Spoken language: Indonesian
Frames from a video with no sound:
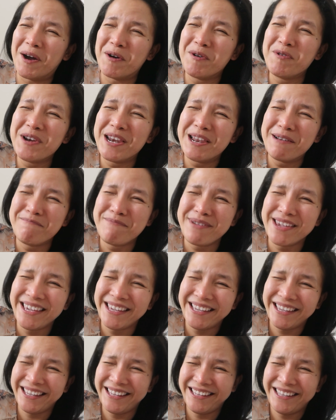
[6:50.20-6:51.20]
jauh lebih
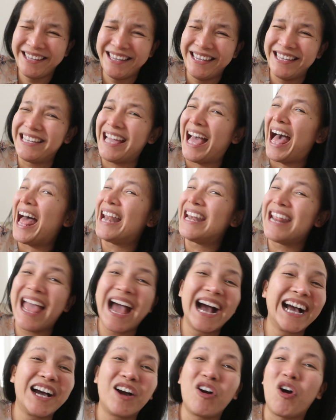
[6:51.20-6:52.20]
nggak ada
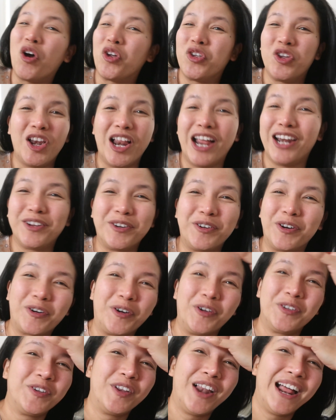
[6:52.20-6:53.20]
yang kekonyolan
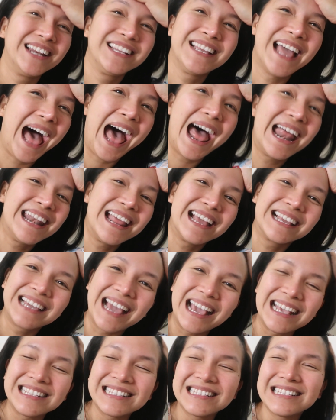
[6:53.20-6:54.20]
kekonyolan nggak ada
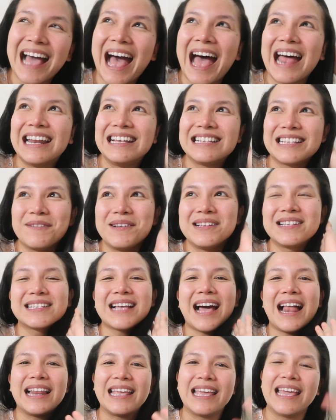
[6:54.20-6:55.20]
guys nggak ada sama
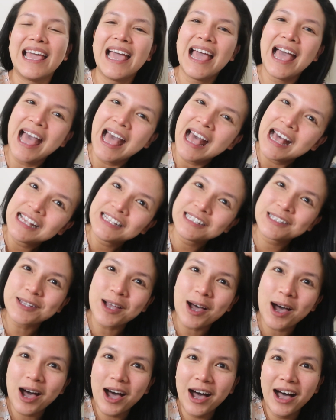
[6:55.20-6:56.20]
sekali
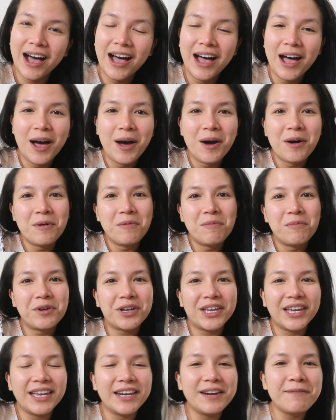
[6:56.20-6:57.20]
so
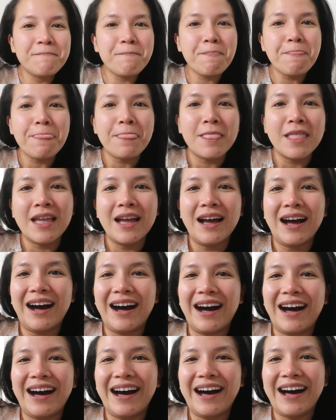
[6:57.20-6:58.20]
mungkin
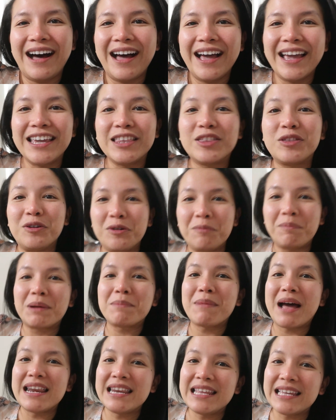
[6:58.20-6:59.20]
uh, itu
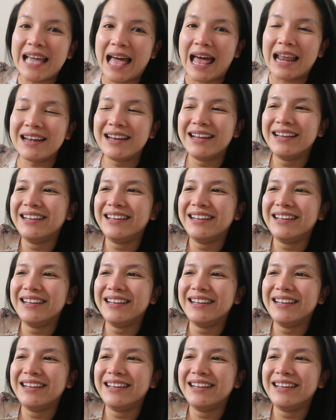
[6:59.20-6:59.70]
perbandingan